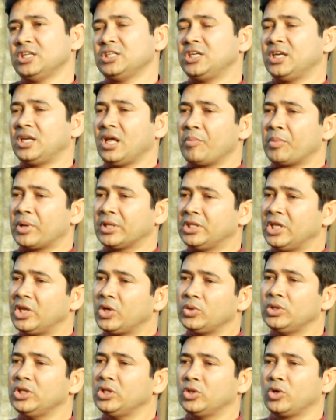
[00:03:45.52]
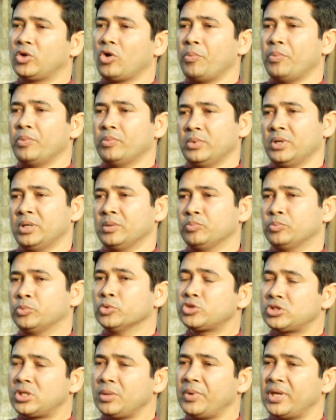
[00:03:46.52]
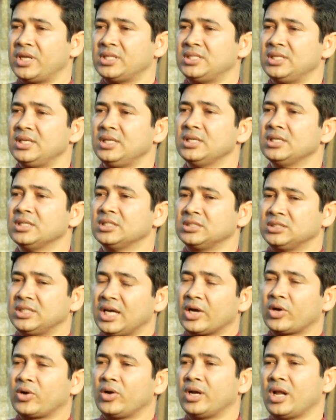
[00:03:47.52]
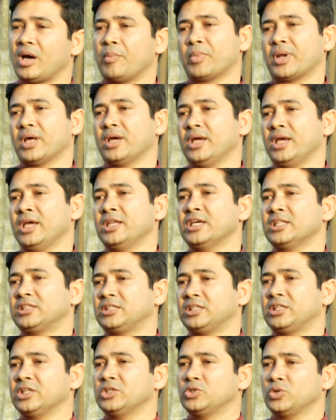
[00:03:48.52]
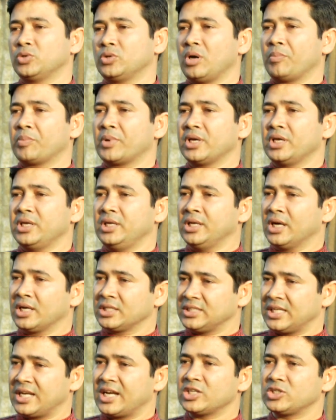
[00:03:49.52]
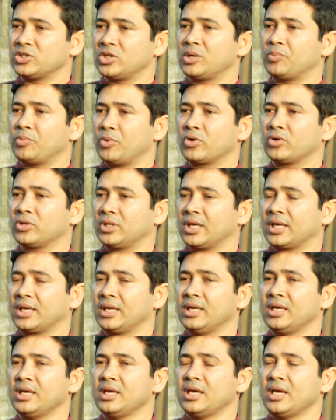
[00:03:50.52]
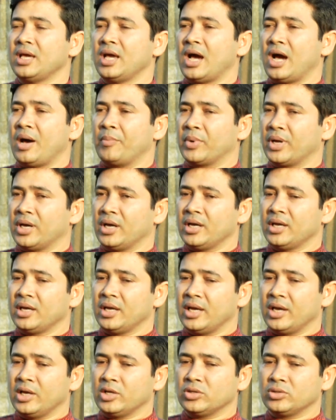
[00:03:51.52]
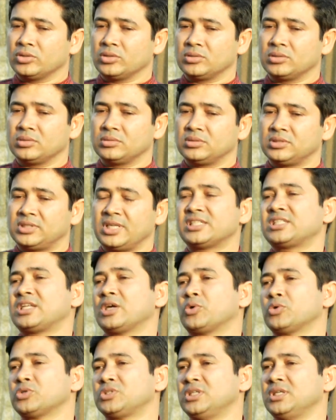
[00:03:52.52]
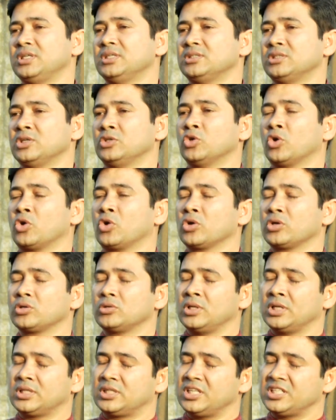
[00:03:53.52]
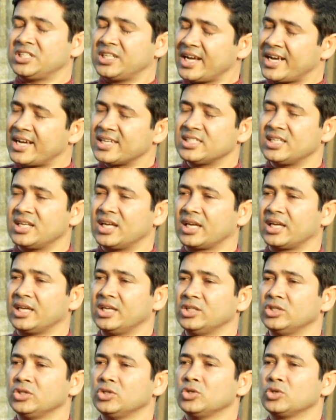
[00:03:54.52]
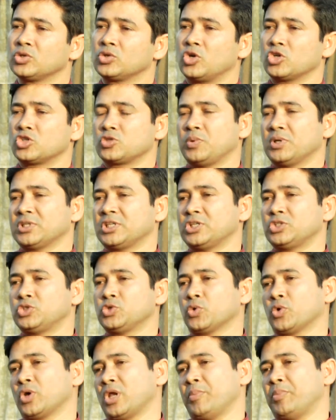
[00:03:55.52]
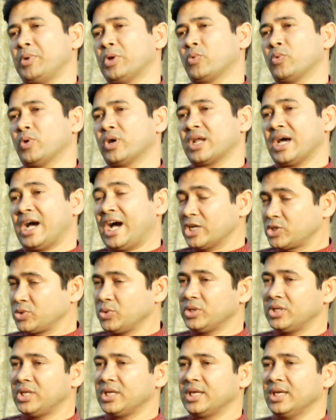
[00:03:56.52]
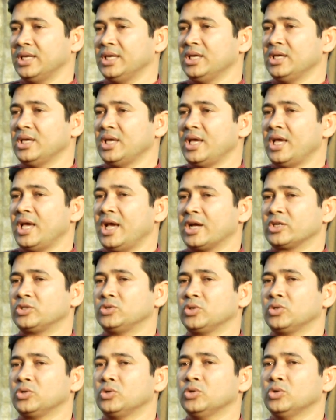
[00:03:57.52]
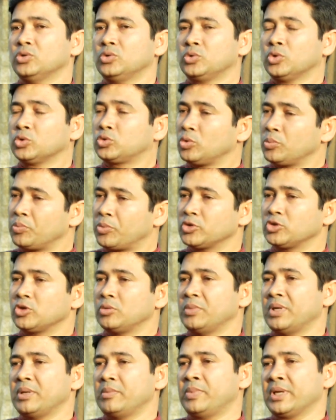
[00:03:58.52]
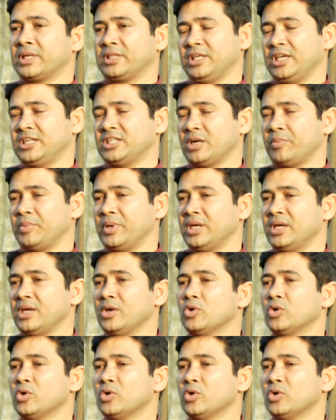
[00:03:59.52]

সেটা আমরা দীর্ঘদিন ধরে বুঝতে পেরেছি যার কারণে আমরা এই নেতৃত্বের জন্য আমরা ইয়াং জেনারেশনের পক্ষ থেকে আমরা চেষ্টা করছি যে জননেত্রী শেখ হাসিনাকে কক্সবাজার চোখরে পেকোয়ার আসনটিকে একজন নতুন প্রজন্মের ব্যক্তি হিসাবে